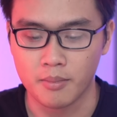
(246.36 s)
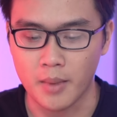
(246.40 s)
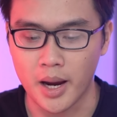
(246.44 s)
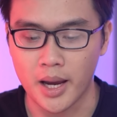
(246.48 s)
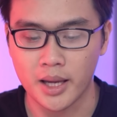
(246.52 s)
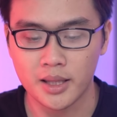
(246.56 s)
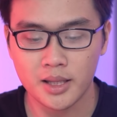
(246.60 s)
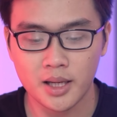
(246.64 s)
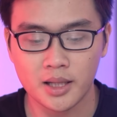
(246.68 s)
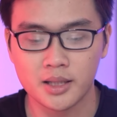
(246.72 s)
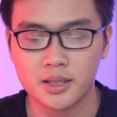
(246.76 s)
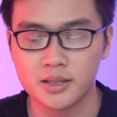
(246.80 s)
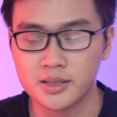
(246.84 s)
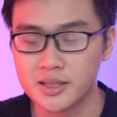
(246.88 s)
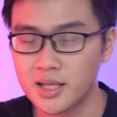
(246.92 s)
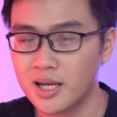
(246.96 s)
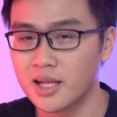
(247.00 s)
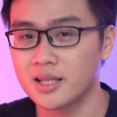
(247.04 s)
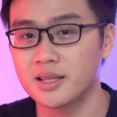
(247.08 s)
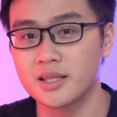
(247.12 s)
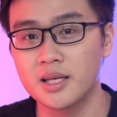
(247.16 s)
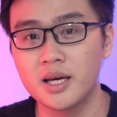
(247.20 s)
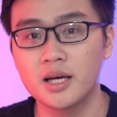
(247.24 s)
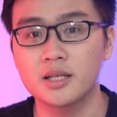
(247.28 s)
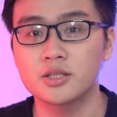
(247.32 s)
bé nhỉ thì rất
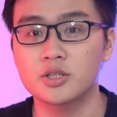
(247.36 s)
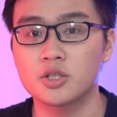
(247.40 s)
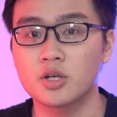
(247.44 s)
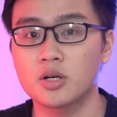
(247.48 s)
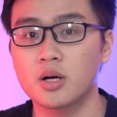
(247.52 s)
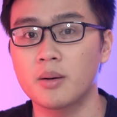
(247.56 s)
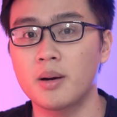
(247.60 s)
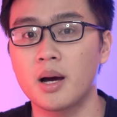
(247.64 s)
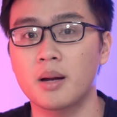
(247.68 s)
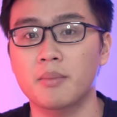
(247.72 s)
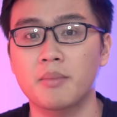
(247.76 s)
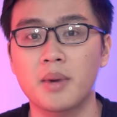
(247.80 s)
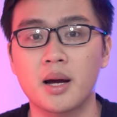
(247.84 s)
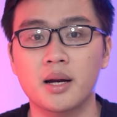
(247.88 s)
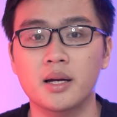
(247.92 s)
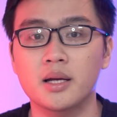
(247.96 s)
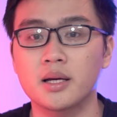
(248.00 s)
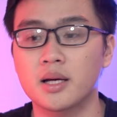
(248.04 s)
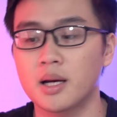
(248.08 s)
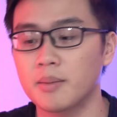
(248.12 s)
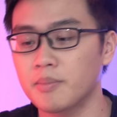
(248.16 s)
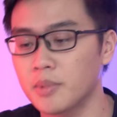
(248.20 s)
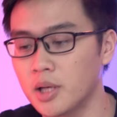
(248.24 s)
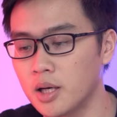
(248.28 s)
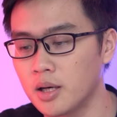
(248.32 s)
là tiện cho các bạn mang
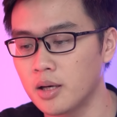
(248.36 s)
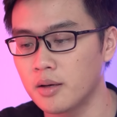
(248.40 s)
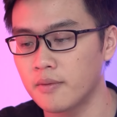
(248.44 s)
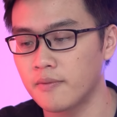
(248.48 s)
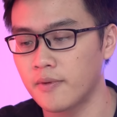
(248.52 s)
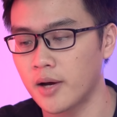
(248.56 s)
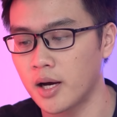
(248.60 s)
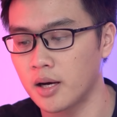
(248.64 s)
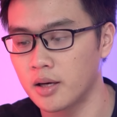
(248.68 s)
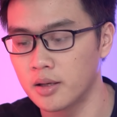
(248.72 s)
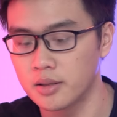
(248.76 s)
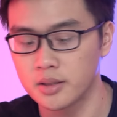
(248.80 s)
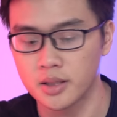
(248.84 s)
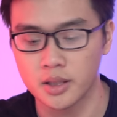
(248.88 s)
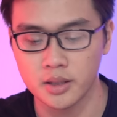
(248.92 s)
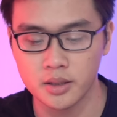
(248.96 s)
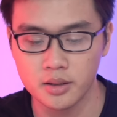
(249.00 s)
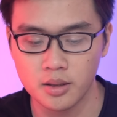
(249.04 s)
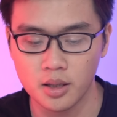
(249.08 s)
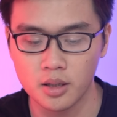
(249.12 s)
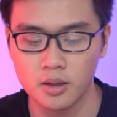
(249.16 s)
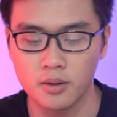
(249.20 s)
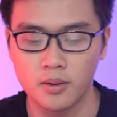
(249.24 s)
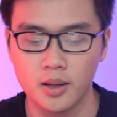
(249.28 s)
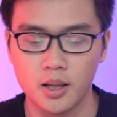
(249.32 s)
đi khắp nơi và hơn thế
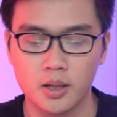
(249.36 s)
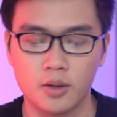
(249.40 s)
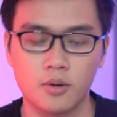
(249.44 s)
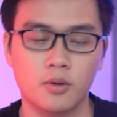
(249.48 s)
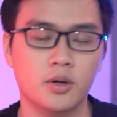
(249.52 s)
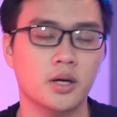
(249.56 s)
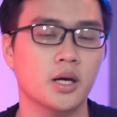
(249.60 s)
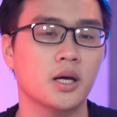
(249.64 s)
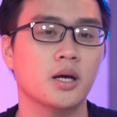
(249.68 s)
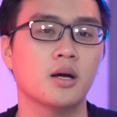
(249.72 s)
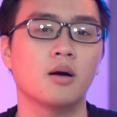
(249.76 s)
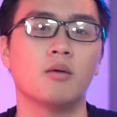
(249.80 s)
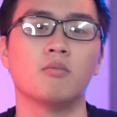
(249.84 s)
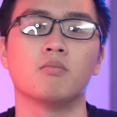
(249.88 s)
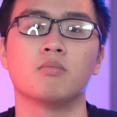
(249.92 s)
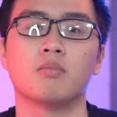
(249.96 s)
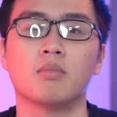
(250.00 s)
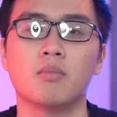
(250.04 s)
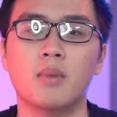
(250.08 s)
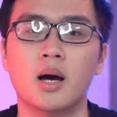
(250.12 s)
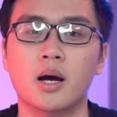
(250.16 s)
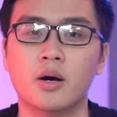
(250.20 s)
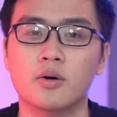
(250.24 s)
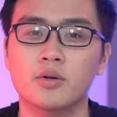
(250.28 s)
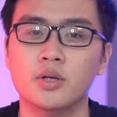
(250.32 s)
nữa nó lại có cái cổng
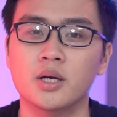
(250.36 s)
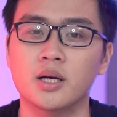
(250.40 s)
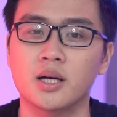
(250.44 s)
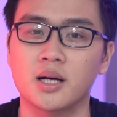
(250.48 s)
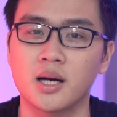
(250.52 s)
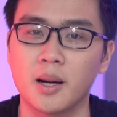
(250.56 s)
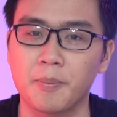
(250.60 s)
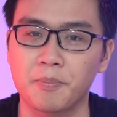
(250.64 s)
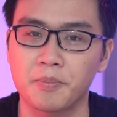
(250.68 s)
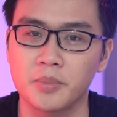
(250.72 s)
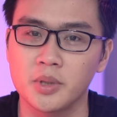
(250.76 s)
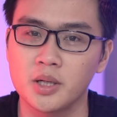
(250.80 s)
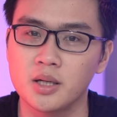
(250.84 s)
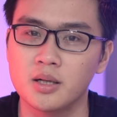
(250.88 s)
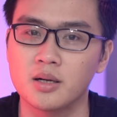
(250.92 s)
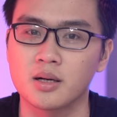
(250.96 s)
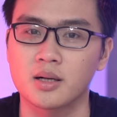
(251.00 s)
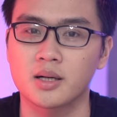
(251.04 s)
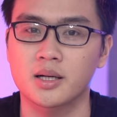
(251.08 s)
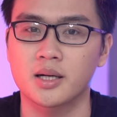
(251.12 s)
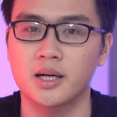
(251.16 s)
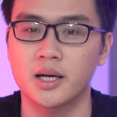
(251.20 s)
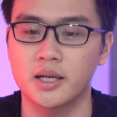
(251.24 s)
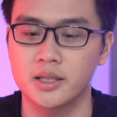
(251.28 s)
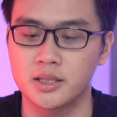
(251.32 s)
mà có thể gập
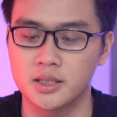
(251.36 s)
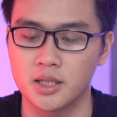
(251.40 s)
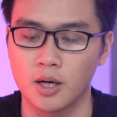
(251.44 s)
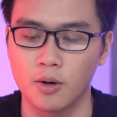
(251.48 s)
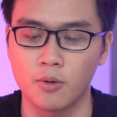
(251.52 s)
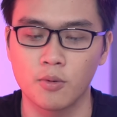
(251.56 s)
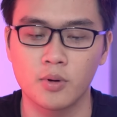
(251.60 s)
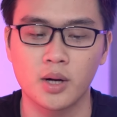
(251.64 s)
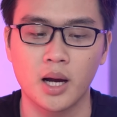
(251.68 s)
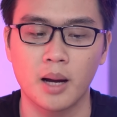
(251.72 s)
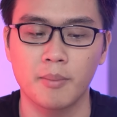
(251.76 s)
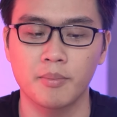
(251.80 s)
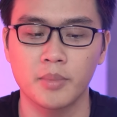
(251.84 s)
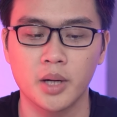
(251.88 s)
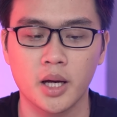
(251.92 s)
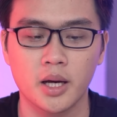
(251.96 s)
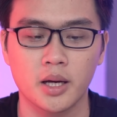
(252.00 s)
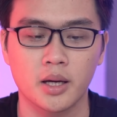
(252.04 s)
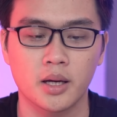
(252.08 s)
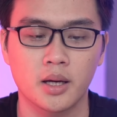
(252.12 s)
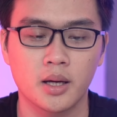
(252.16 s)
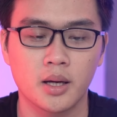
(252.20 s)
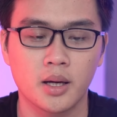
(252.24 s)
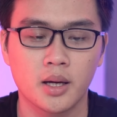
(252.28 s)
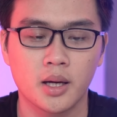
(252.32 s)
được cái chấu cắm
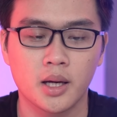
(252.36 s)
này